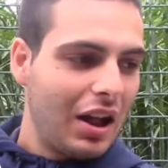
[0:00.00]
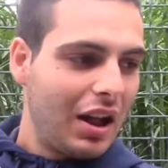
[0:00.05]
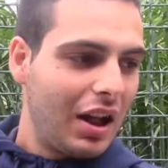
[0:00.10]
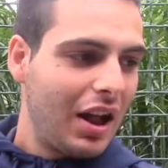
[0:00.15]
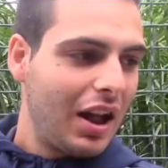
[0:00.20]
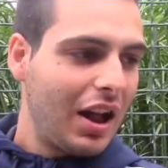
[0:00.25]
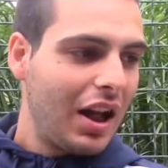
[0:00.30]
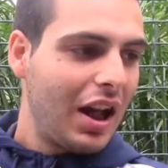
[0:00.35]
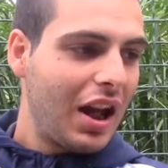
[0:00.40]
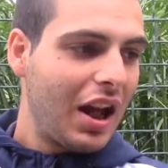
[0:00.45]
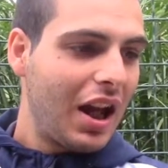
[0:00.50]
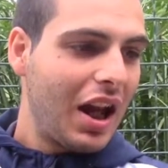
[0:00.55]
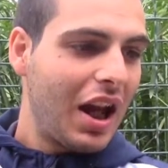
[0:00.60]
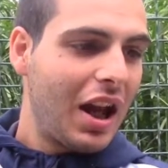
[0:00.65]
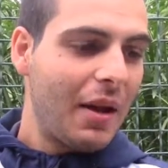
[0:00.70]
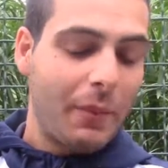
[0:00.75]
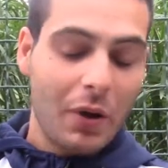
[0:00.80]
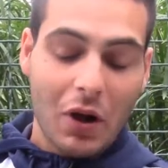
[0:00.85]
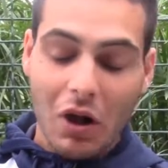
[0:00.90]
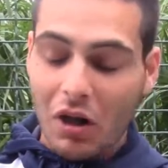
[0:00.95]

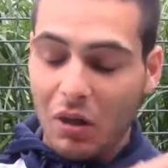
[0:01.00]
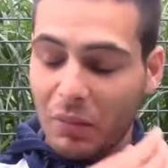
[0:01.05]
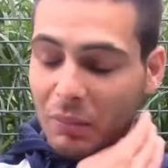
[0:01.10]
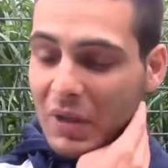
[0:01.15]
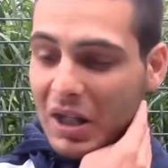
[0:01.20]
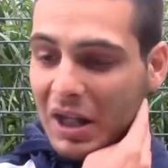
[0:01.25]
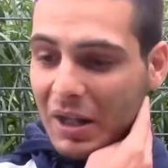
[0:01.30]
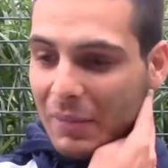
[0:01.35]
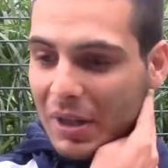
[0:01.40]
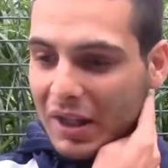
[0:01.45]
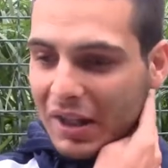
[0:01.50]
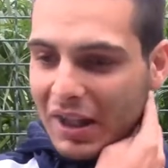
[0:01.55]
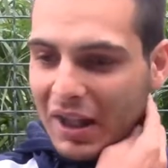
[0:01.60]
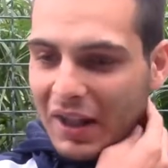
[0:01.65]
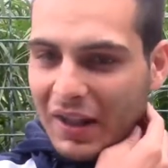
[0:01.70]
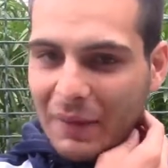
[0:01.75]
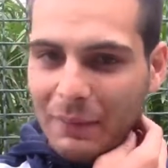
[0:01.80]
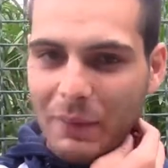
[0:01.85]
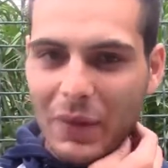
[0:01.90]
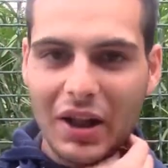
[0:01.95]
E, però bella
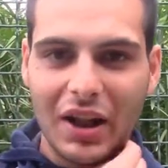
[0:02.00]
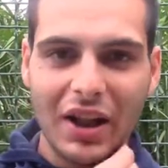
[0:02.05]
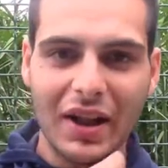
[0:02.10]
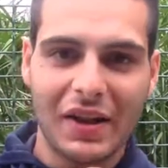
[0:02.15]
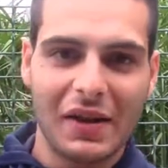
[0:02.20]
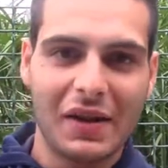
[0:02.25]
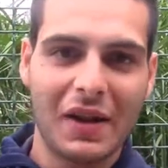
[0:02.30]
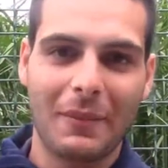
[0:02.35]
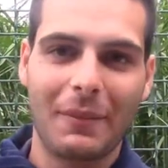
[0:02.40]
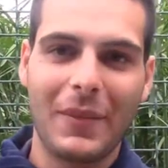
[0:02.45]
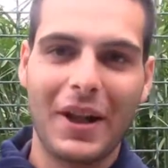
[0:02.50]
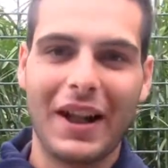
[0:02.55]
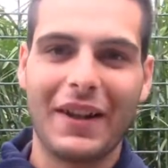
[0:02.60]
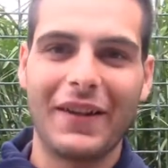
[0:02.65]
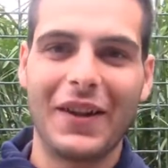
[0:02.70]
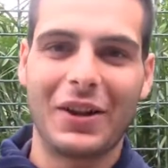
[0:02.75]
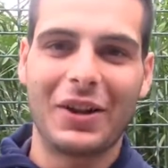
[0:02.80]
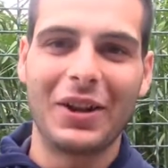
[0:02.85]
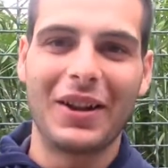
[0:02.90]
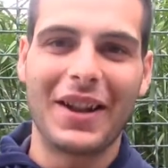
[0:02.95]
partita, bellissima, bella
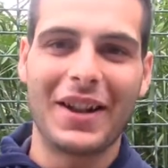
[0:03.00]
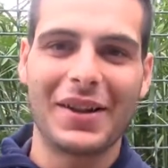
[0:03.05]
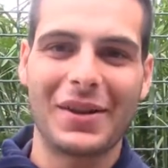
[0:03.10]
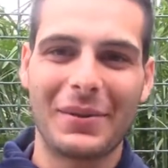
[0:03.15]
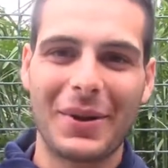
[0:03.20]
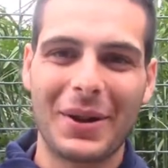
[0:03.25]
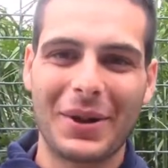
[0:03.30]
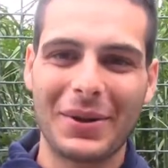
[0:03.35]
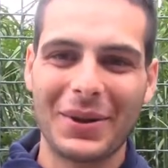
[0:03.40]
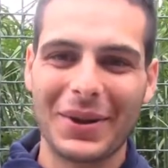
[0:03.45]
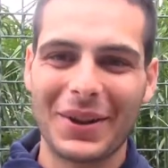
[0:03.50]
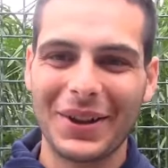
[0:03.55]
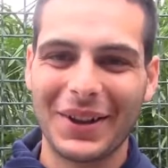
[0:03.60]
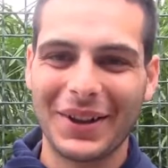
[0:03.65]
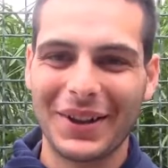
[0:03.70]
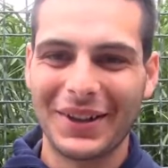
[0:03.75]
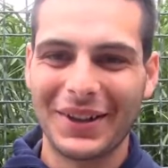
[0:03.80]
vittoria soprattutto.